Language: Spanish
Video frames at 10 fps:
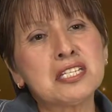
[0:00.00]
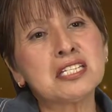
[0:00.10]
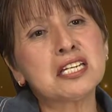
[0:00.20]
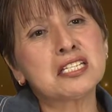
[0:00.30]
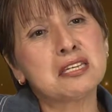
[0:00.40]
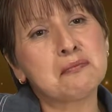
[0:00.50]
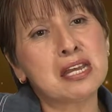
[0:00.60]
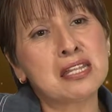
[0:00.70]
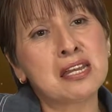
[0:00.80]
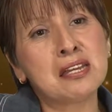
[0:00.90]
de esa
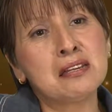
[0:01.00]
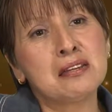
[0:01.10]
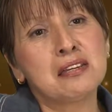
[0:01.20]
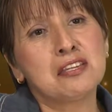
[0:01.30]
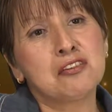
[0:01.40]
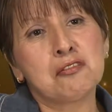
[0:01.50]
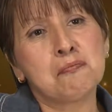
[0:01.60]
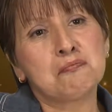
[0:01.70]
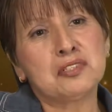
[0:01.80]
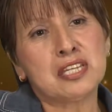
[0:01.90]
semana yo
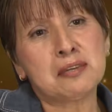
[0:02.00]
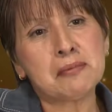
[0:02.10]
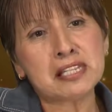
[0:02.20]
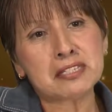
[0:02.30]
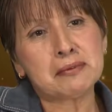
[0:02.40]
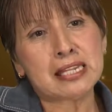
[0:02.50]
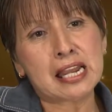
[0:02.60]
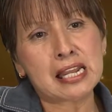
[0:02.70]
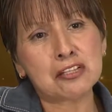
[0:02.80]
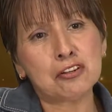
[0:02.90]
seguí
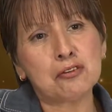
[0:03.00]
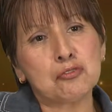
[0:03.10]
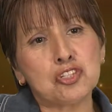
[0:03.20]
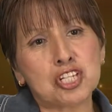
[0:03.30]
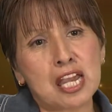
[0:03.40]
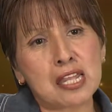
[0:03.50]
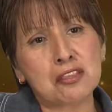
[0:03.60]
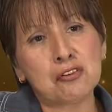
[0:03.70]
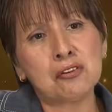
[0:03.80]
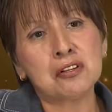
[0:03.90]
perseverando,
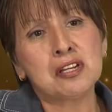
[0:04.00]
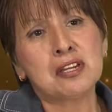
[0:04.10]
luchando.